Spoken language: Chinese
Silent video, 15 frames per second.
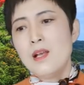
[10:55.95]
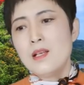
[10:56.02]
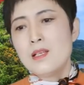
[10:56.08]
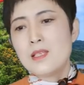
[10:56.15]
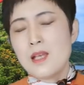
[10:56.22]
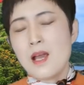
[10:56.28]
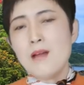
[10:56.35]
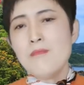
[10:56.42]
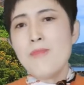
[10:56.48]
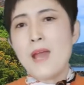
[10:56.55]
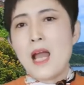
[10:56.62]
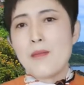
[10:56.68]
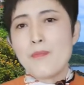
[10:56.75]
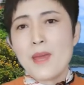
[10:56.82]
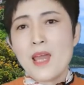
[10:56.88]
想
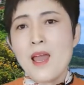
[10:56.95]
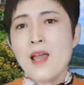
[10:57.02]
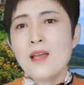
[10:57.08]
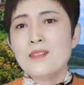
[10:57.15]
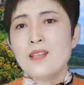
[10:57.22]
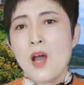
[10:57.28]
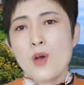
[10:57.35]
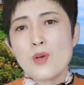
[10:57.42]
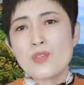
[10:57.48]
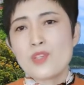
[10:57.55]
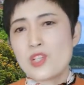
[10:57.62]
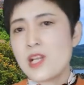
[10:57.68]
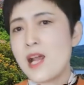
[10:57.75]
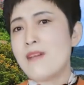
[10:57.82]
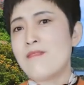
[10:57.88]
把北海道
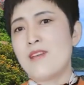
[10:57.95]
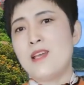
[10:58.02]
占